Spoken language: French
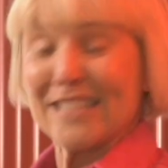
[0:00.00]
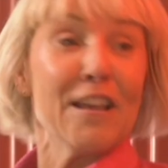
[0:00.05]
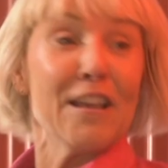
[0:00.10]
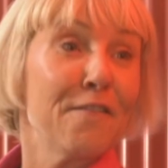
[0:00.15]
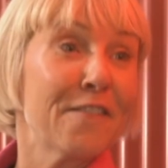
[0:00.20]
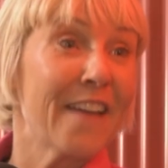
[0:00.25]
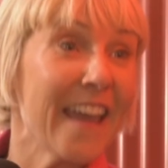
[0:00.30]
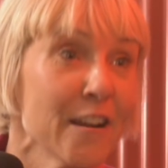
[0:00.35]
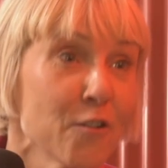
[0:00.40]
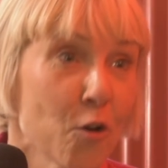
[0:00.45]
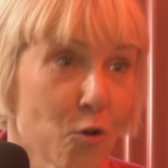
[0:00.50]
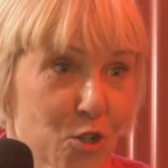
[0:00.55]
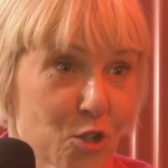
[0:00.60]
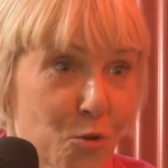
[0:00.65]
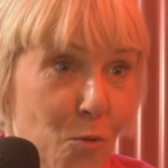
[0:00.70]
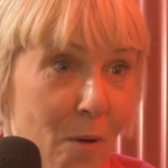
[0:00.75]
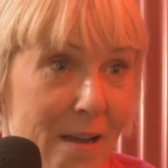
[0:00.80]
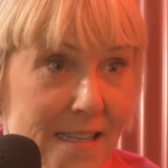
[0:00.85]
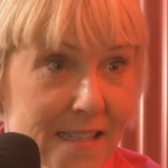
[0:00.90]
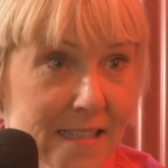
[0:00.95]
c'est vrai qu'on
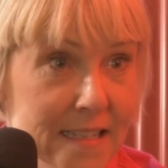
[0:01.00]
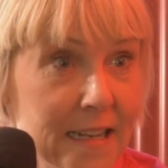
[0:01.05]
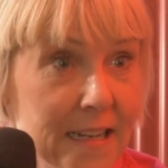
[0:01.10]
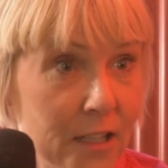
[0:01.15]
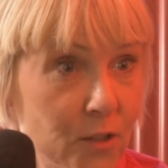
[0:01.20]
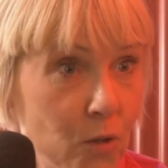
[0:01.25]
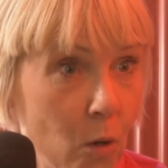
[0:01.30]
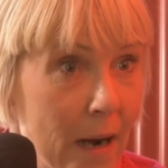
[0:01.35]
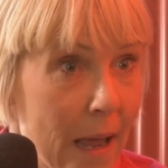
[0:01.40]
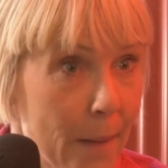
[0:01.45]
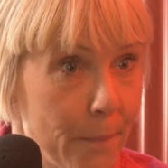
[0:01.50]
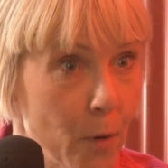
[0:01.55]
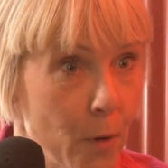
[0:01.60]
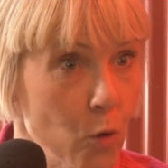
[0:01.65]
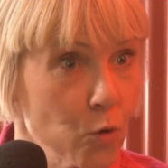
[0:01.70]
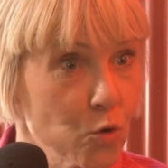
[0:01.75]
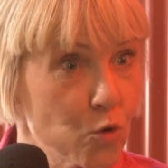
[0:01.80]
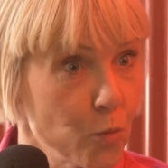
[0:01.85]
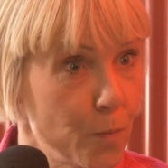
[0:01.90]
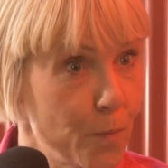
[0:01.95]
choisit quand on la
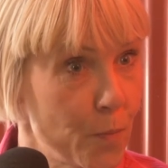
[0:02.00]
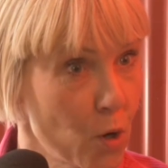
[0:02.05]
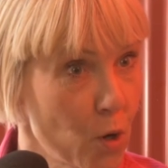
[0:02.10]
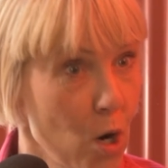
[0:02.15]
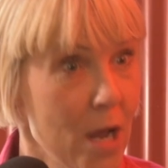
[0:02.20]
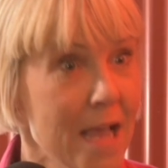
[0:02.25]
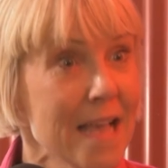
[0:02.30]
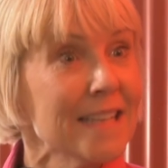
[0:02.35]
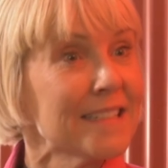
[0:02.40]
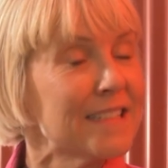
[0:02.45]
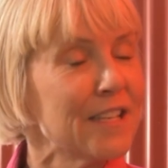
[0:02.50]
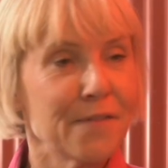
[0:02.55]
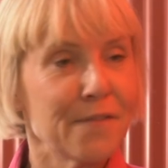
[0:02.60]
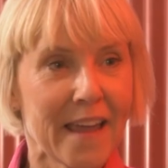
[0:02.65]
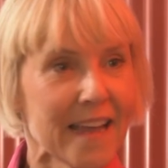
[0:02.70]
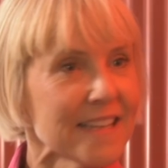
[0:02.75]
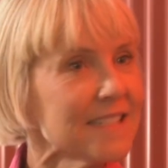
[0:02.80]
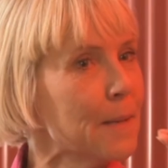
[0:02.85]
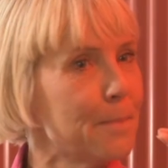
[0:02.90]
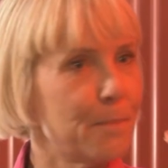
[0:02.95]
pose ou pas. C'est
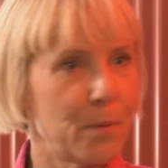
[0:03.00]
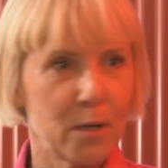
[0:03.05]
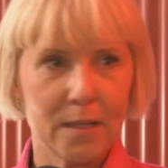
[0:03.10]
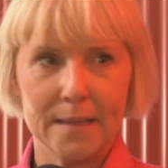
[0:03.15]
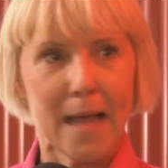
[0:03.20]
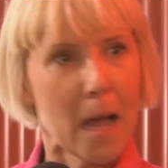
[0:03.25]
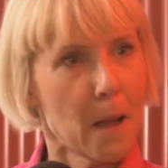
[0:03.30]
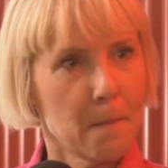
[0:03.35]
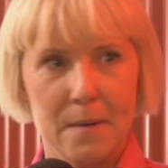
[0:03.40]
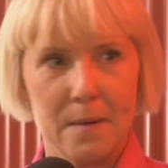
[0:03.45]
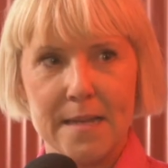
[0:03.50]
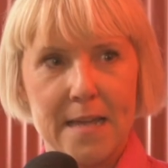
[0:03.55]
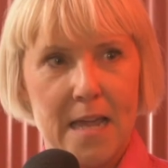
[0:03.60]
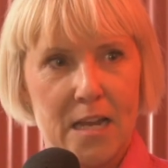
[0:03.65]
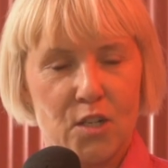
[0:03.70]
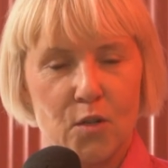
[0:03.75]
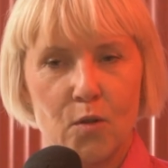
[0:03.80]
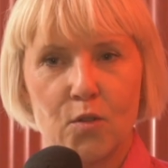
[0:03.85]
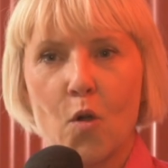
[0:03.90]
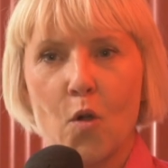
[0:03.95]
vrai que c'est pas d'emblée
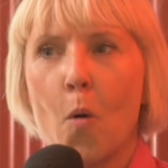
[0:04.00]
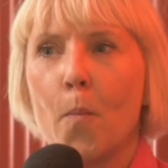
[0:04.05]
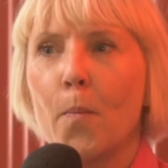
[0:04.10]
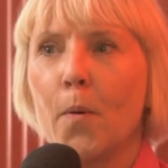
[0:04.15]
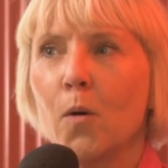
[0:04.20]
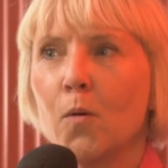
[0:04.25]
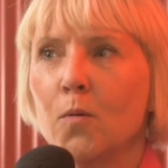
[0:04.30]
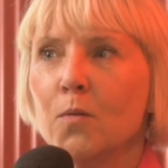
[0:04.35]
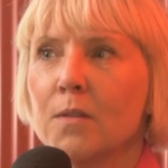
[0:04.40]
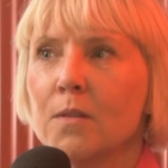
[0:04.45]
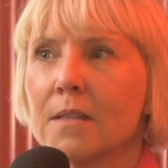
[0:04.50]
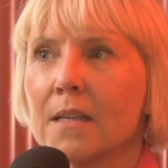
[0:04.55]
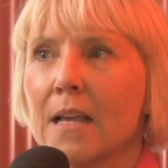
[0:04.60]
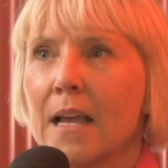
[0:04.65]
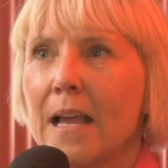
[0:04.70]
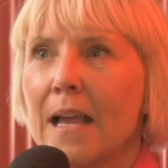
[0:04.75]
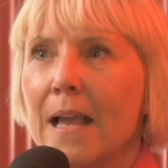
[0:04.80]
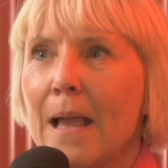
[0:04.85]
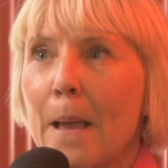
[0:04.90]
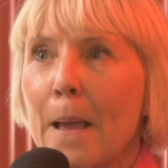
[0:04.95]
quelque chose qu'on pose,
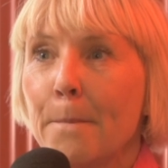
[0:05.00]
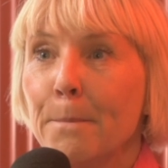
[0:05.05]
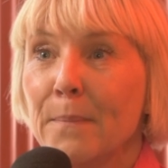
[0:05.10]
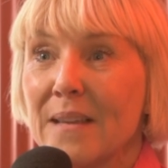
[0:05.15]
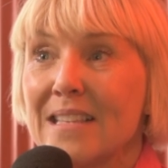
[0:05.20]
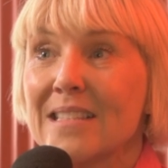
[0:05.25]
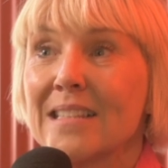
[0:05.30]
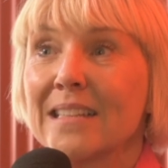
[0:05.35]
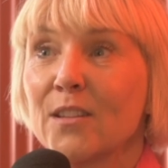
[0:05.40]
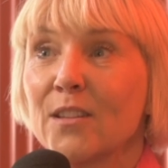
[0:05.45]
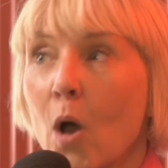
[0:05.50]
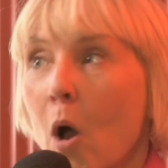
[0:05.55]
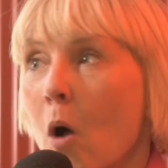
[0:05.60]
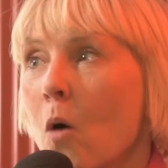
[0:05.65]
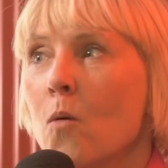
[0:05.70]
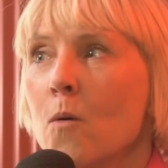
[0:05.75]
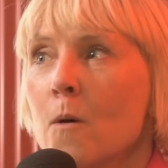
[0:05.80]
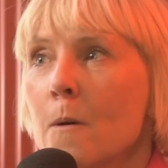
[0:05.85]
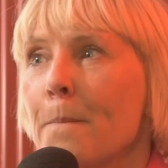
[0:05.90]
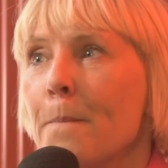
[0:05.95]
mais c'est
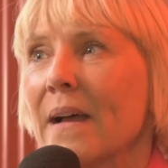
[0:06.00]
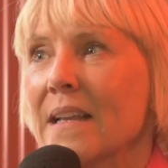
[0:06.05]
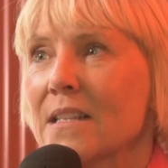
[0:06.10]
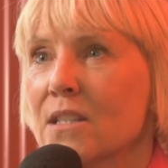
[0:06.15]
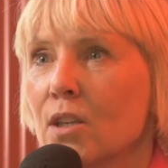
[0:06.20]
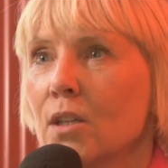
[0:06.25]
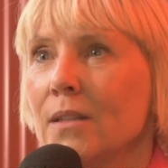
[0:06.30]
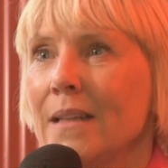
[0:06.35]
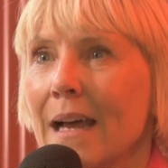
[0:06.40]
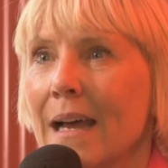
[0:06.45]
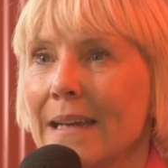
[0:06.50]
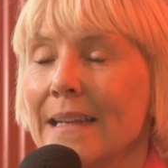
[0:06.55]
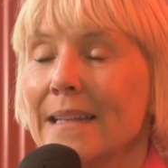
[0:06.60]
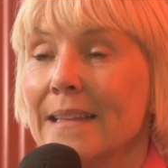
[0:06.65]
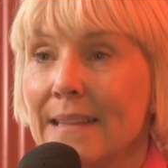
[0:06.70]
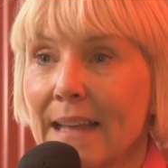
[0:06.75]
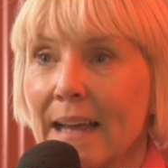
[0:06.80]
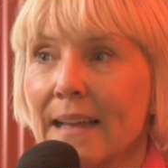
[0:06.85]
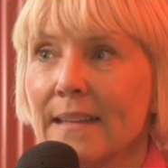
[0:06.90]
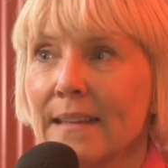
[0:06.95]
drôle parce que dans les
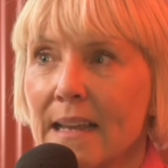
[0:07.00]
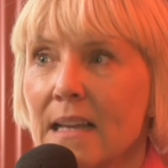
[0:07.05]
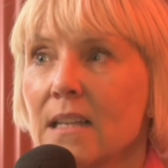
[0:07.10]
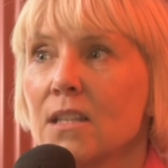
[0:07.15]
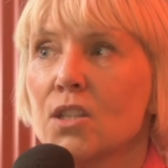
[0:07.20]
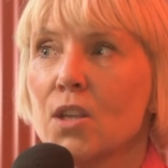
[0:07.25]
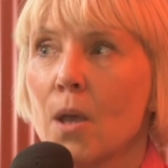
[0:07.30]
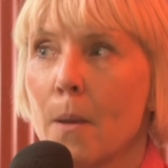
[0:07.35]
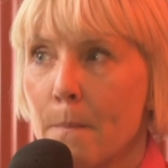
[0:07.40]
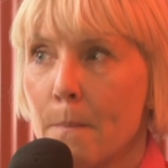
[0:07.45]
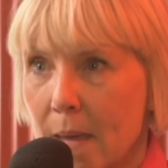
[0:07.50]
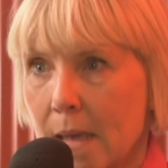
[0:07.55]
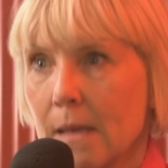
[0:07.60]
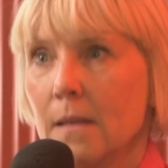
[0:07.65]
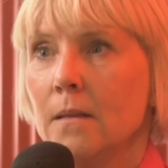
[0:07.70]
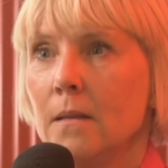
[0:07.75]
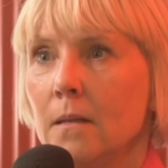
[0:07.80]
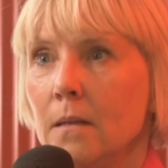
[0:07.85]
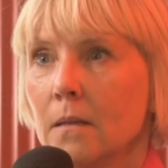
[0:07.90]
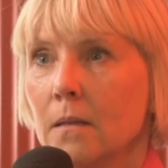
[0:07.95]
dernières
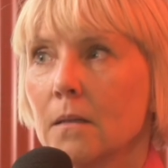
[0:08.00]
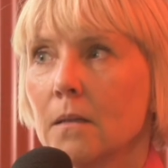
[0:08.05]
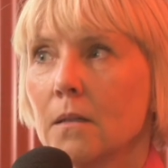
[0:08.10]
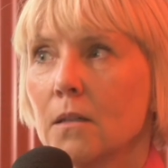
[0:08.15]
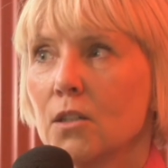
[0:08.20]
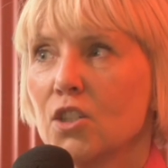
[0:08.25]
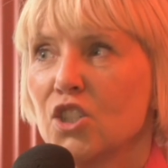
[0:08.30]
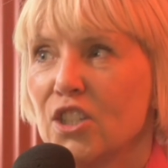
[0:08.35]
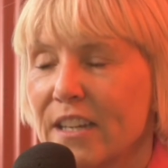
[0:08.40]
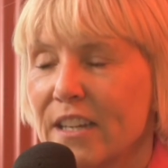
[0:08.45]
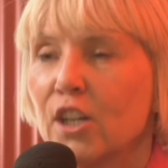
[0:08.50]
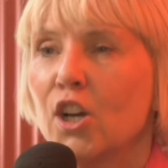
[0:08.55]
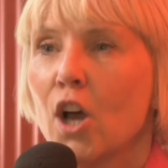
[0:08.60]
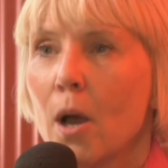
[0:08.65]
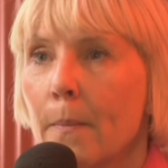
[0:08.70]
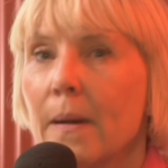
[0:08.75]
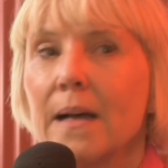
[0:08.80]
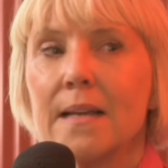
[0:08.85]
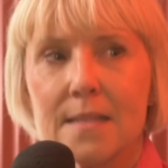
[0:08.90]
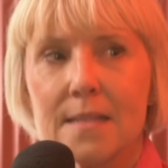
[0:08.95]
semaines, mm-hmm. j'ai
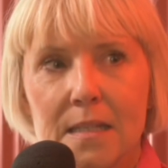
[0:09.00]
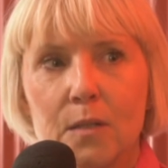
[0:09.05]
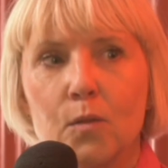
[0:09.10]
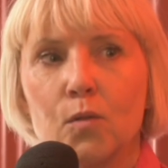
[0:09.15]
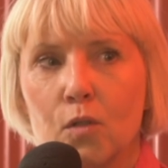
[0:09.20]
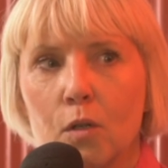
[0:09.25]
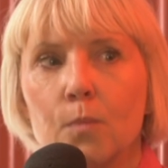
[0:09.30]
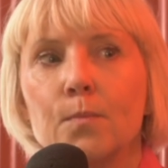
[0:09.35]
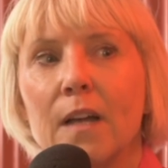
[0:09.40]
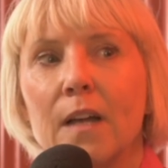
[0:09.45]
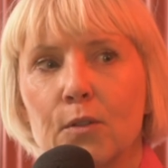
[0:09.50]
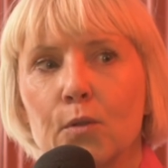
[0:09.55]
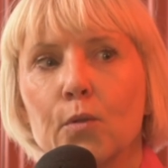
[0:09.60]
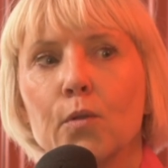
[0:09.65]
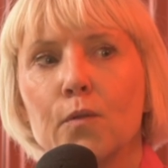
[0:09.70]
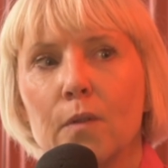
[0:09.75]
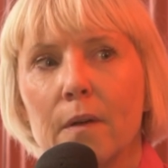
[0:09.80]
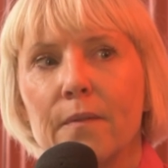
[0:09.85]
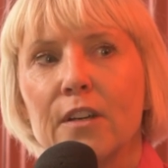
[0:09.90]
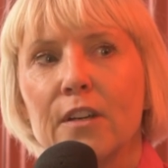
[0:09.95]
commencé une coupe
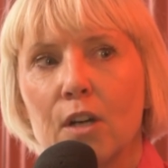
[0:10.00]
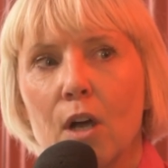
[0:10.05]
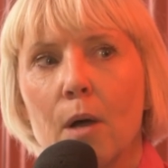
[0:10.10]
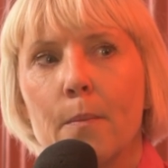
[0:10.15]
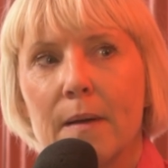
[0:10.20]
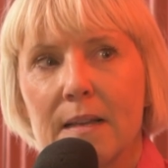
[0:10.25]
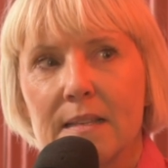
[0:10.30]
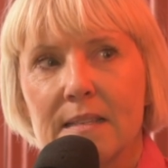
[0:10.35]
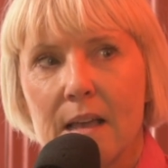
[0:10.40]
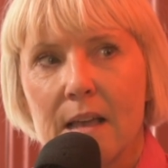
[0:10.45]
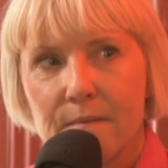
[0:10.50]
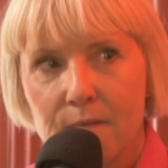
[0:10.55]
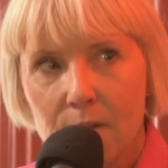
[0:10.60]
d'entrevue avec Comment ça